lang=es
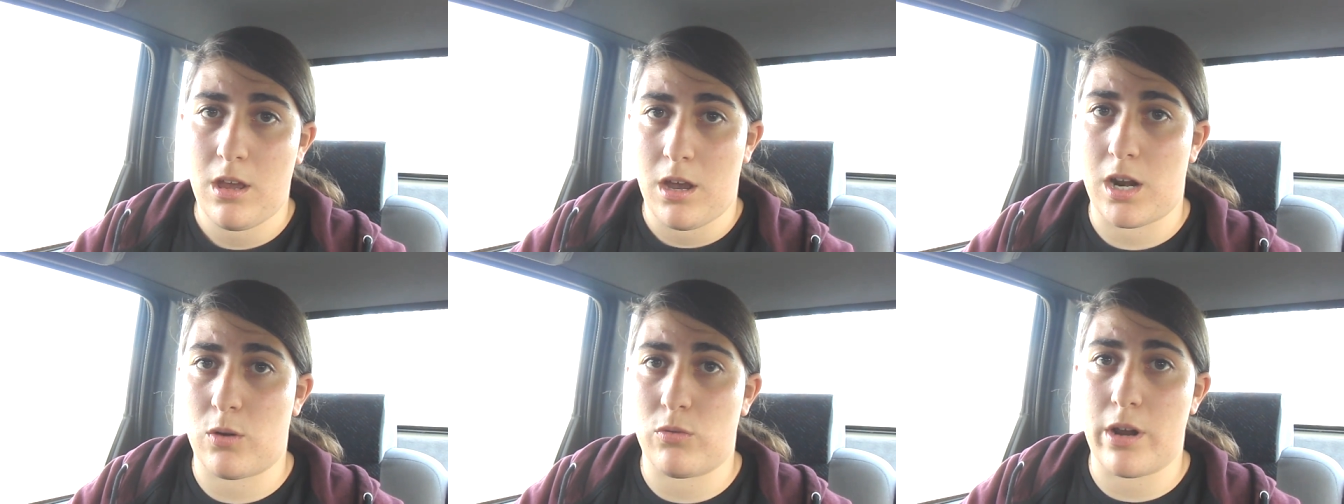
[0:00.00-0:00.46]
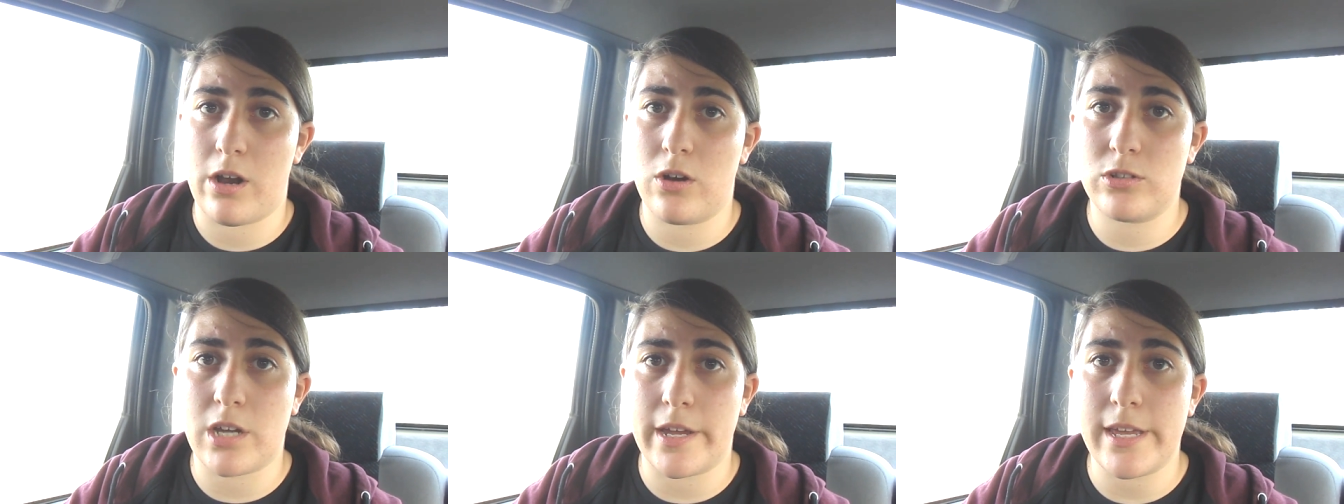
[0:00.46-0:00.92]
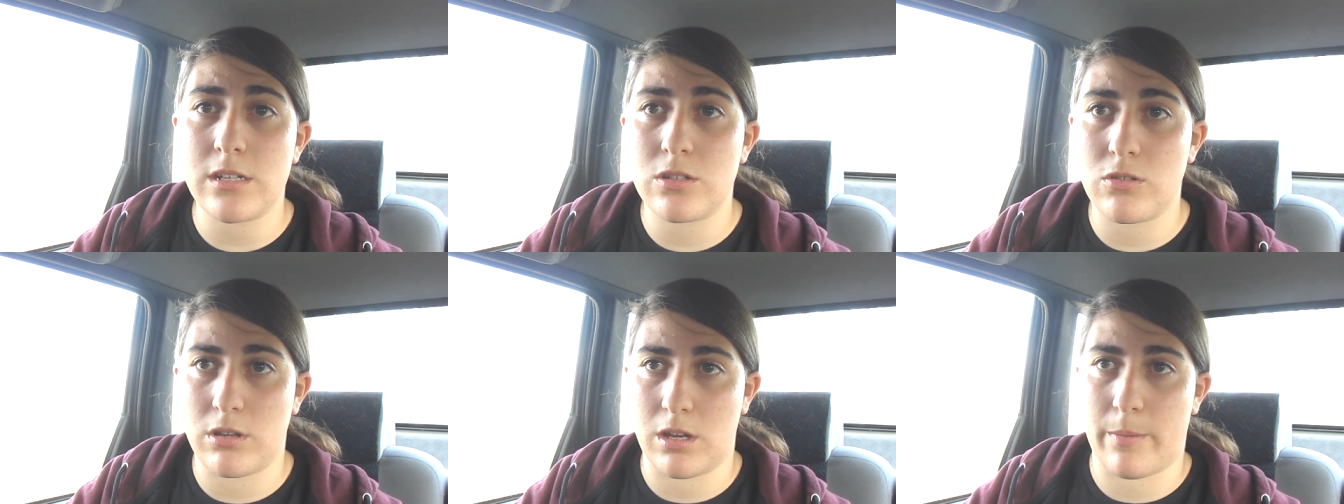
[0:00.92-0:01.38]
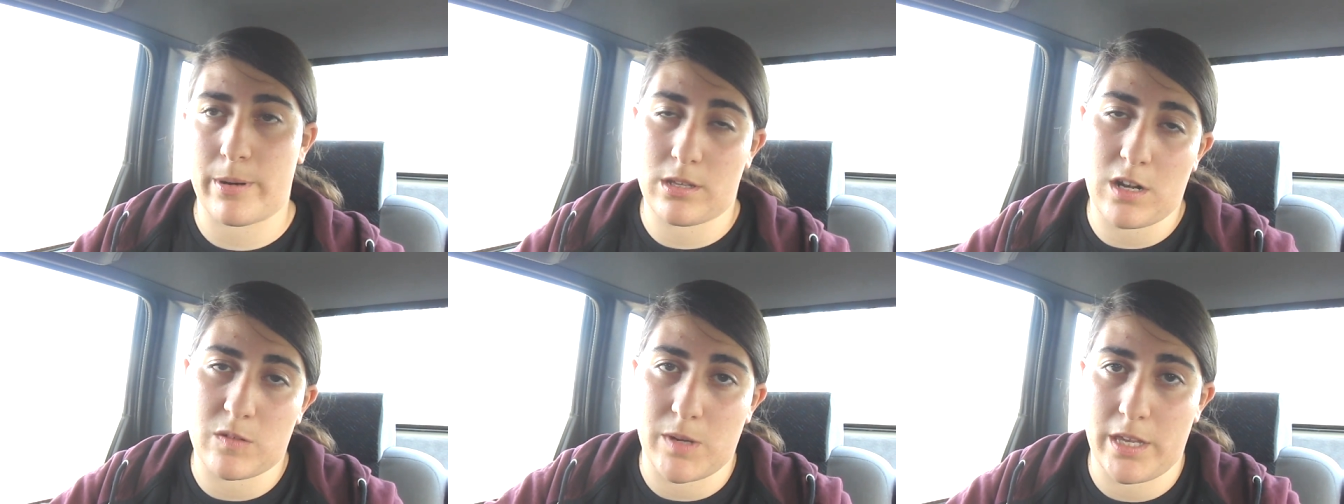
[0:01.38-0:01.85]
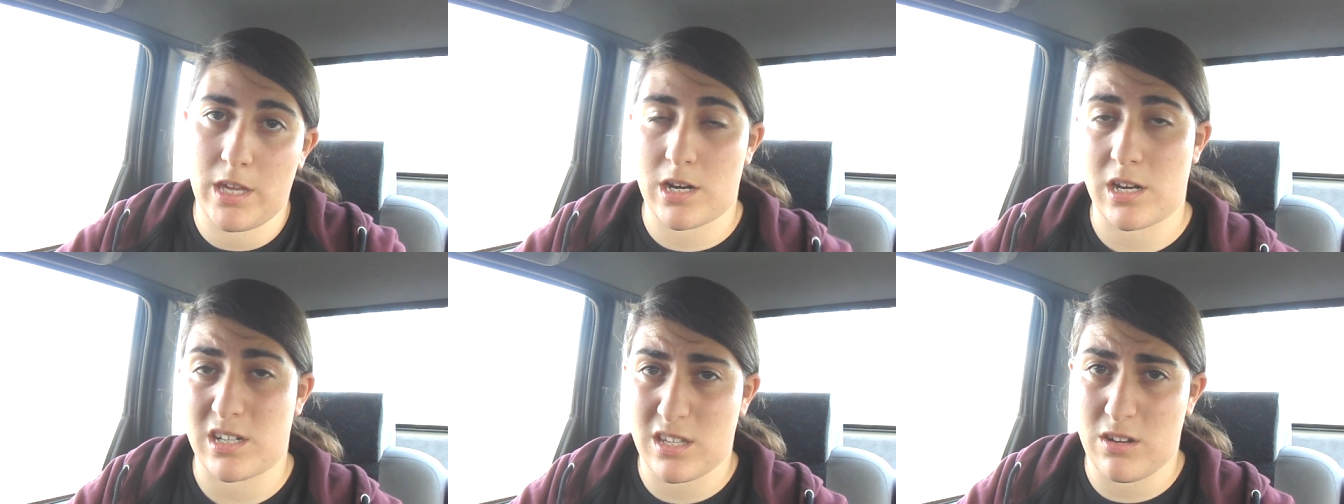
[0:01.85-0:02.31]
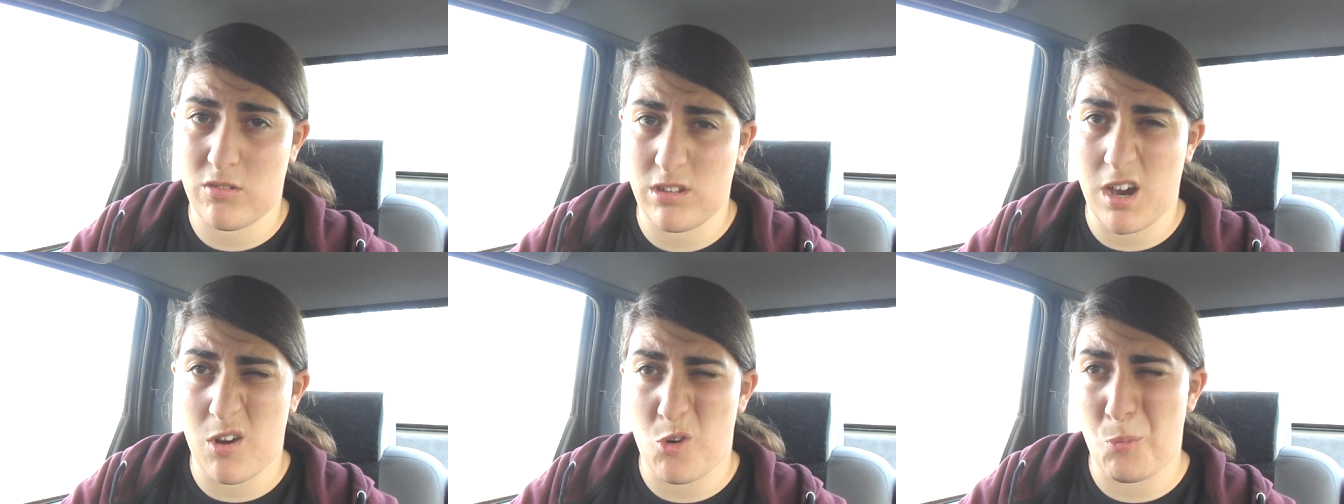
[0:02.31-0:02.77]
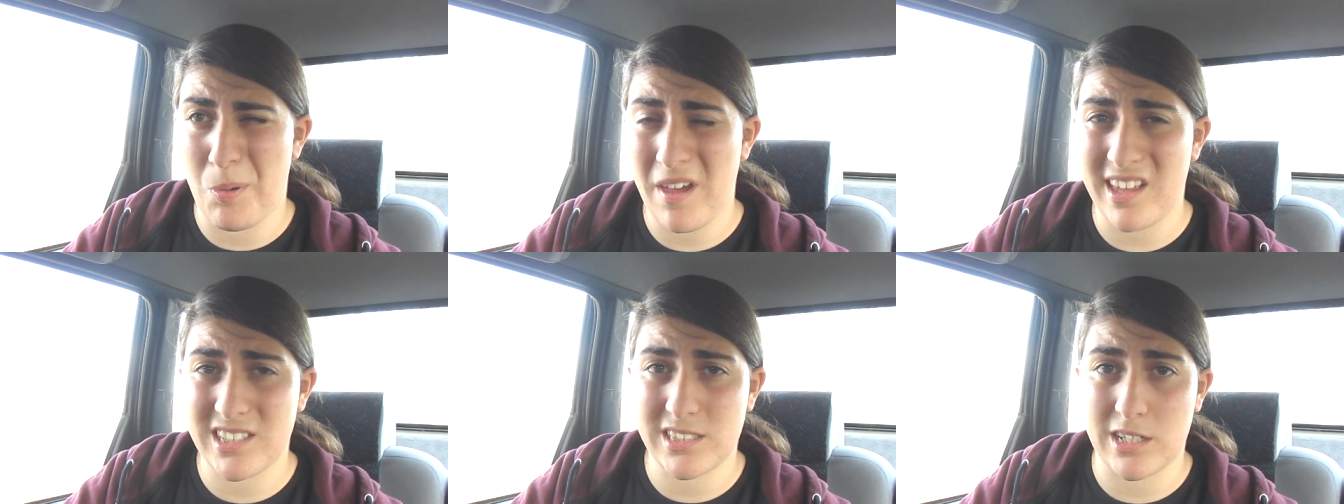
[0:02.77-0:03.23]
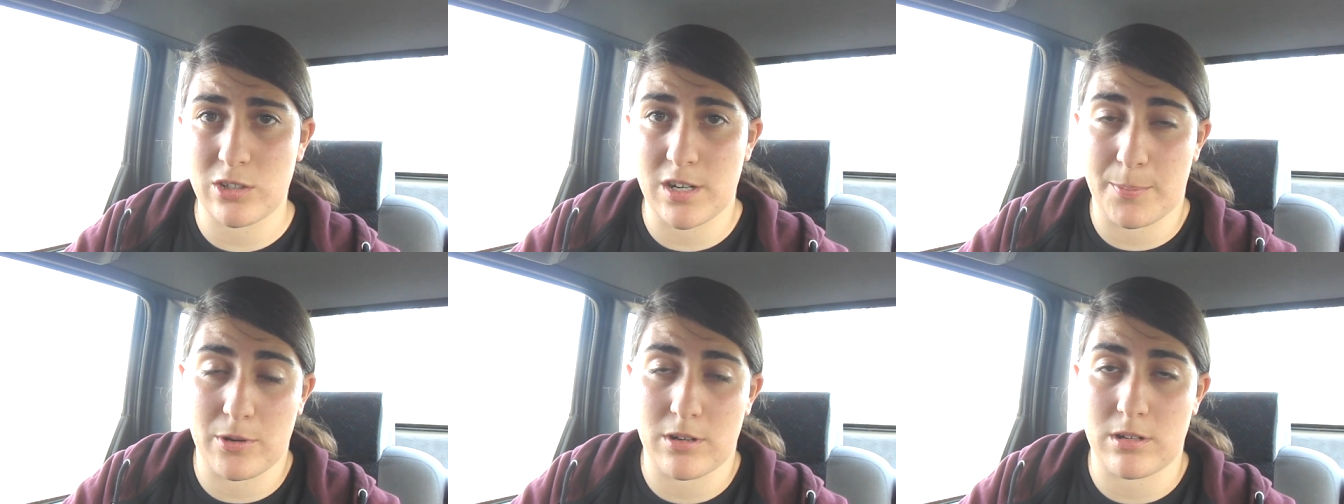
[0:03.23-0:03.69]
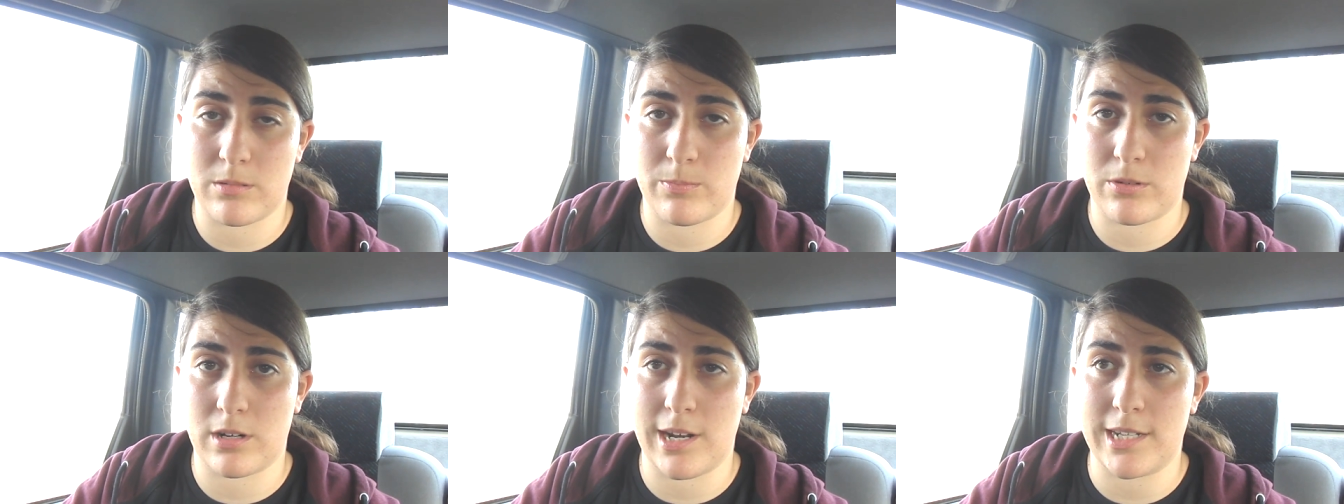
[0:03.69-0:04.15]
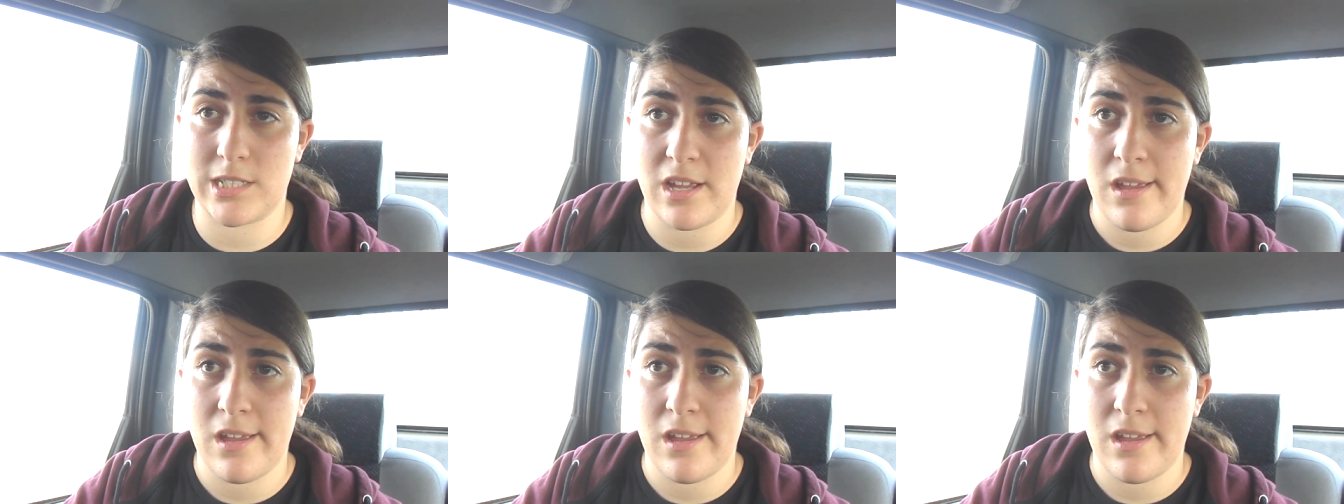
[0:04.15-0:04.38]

alguna cosa y eso, y aparte las mañanas las tengo ya ocupadas y esas cosas por, clase.